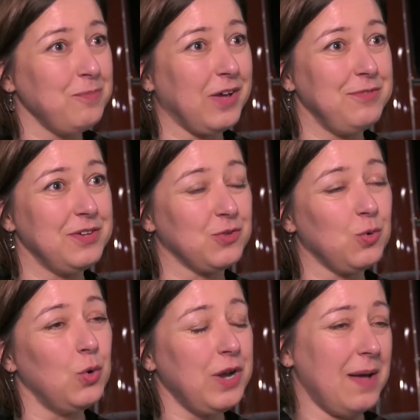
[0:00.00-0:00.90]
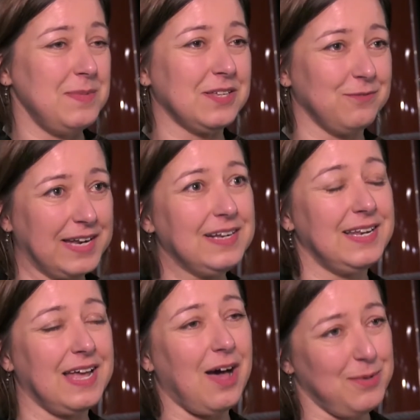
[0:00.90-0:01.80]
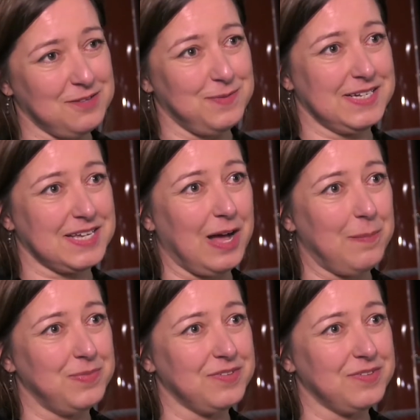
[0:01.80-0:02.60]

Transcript: weil wir so unheimlichen Wandel in der Arbeitswelt haben.